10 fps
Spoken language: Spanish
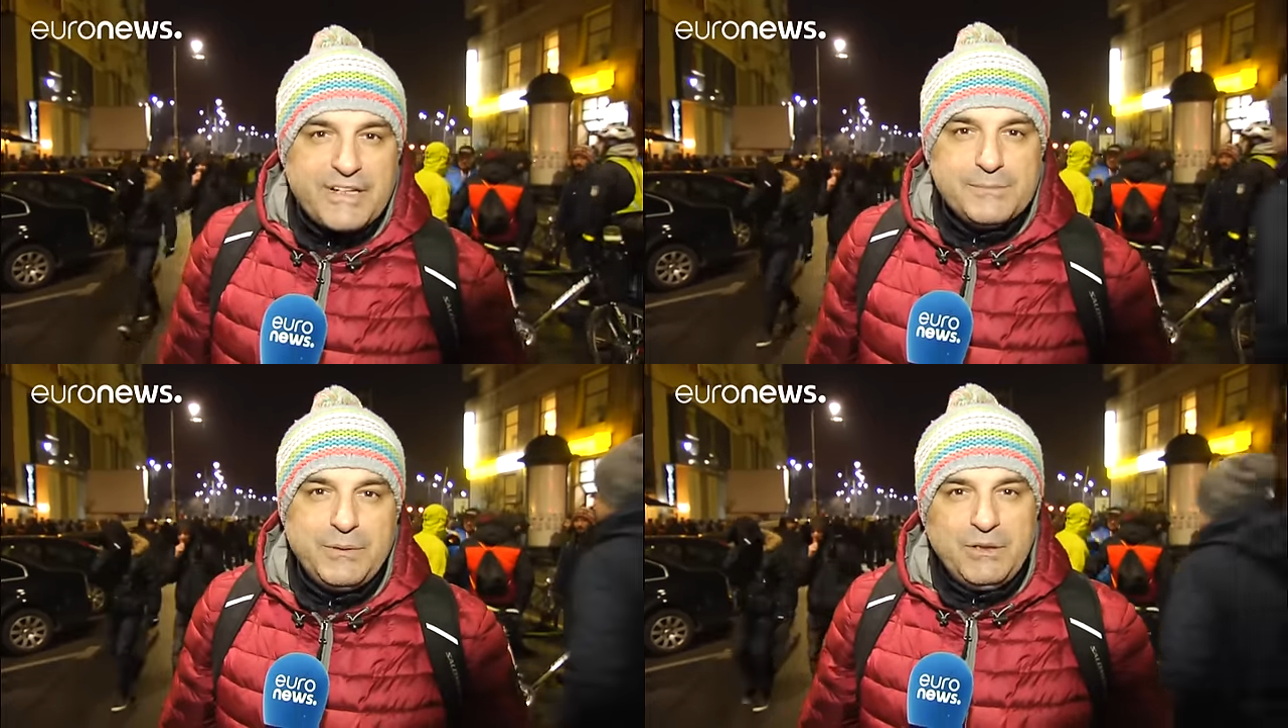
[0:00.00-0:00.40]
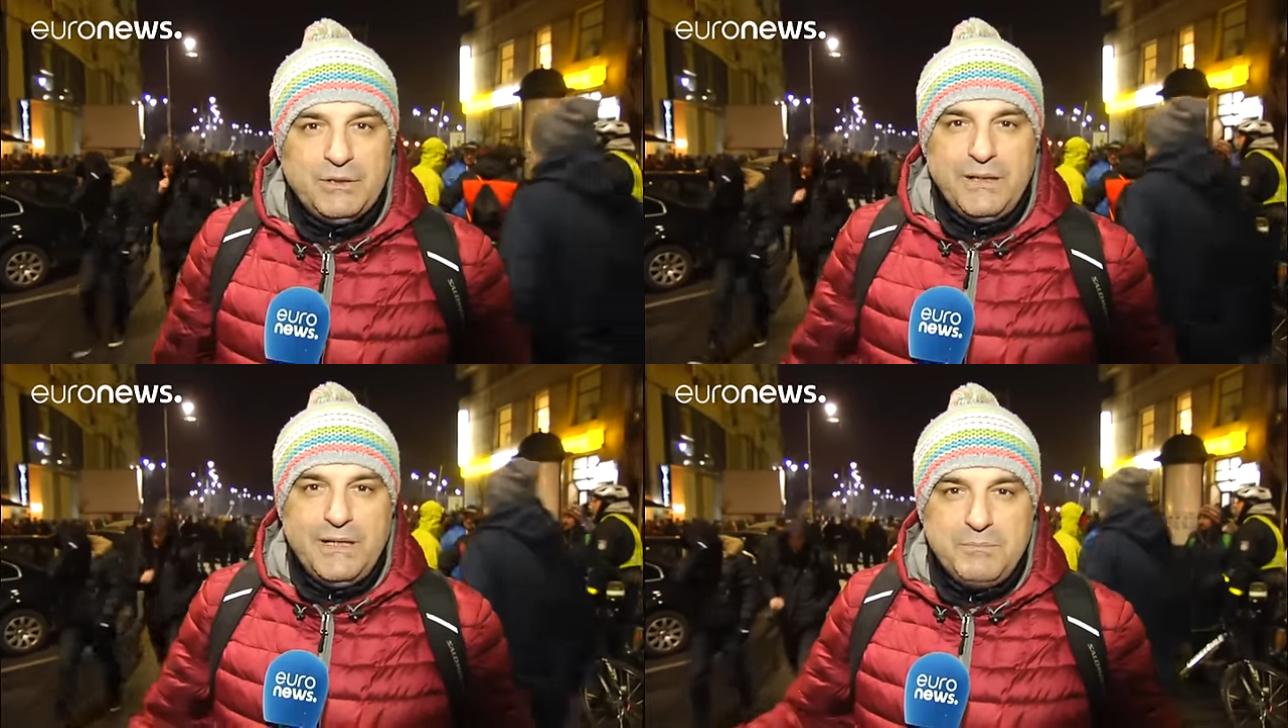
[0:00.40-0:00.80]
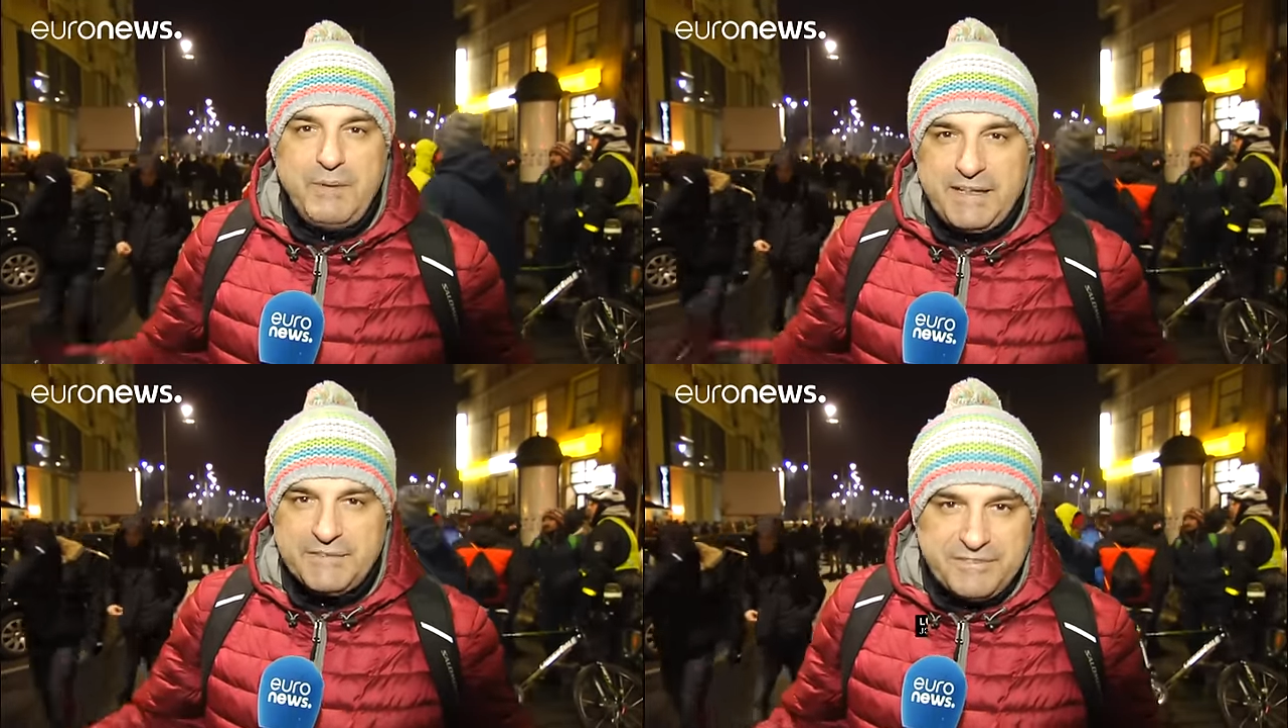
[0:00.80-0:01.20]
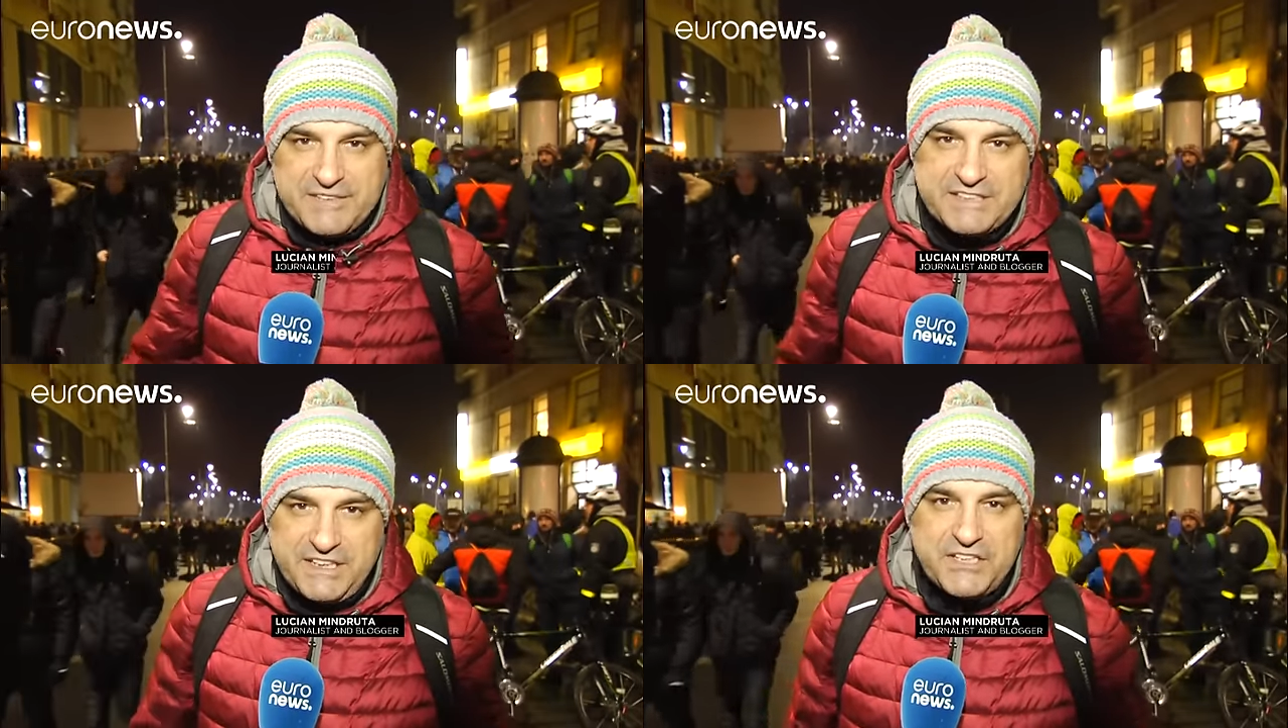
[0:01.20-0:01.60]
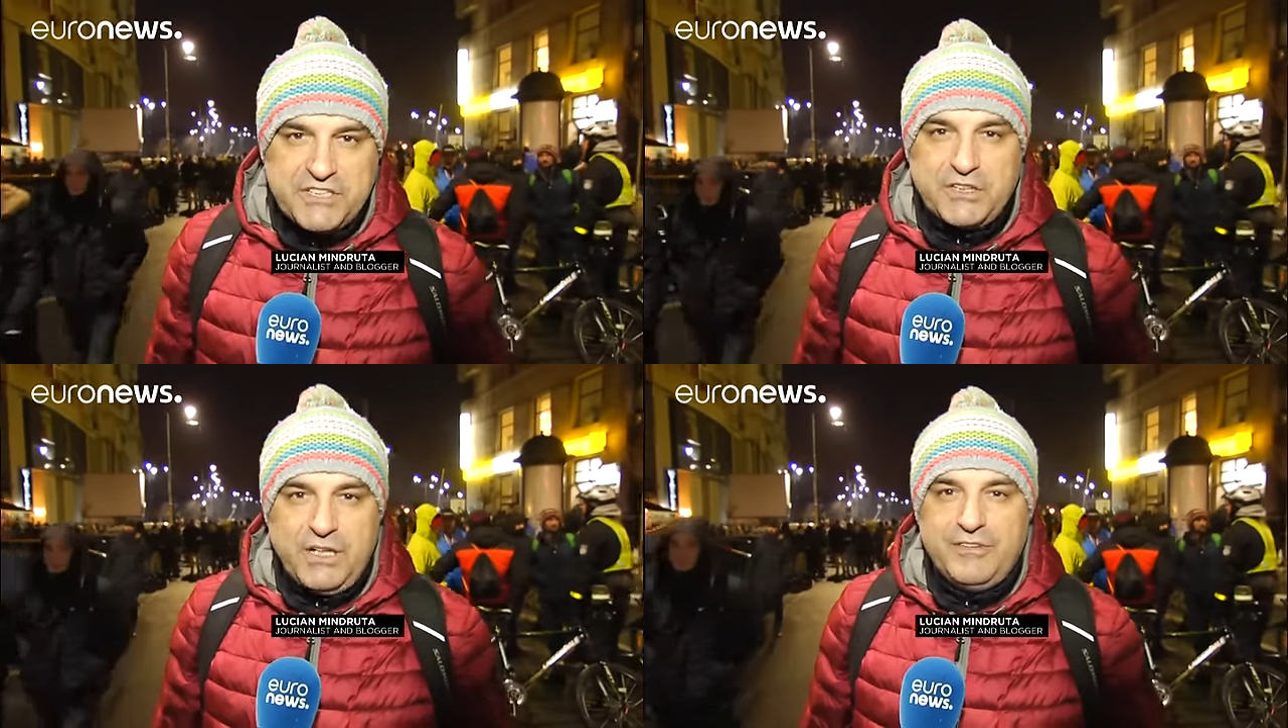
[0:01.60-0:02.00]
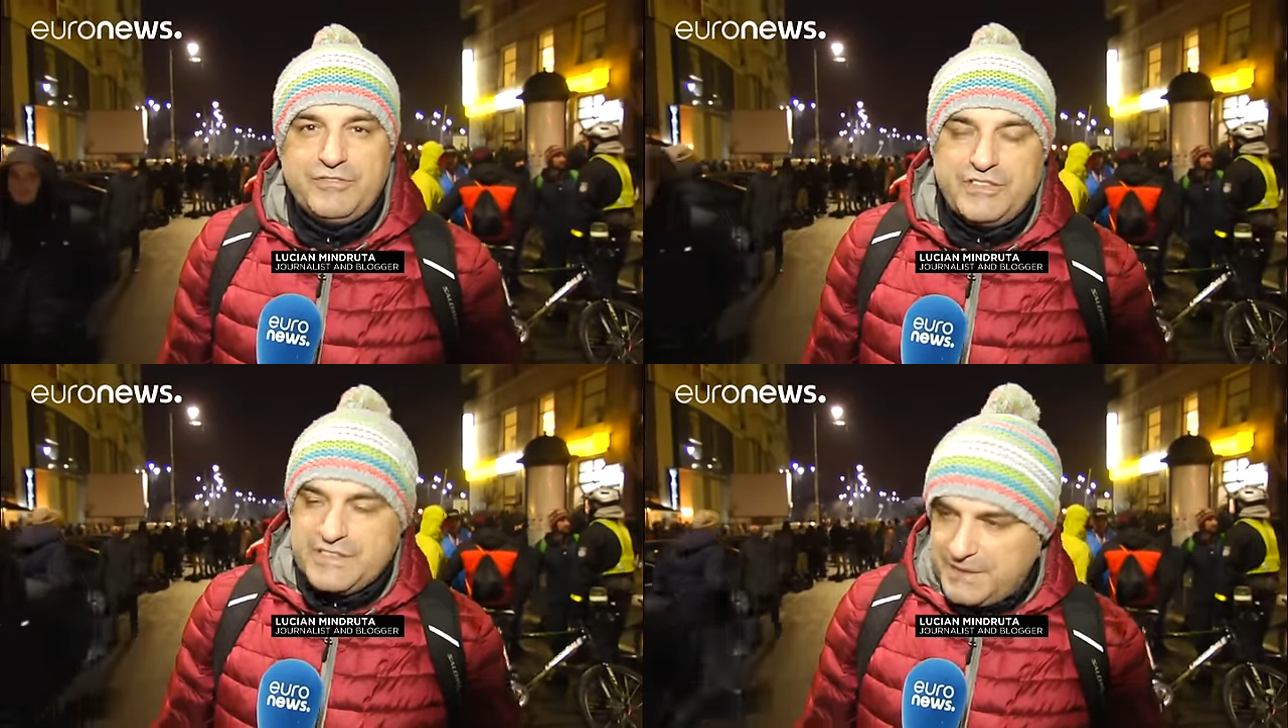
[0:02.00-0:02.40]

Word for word: Esta es una increíble muestra del enfado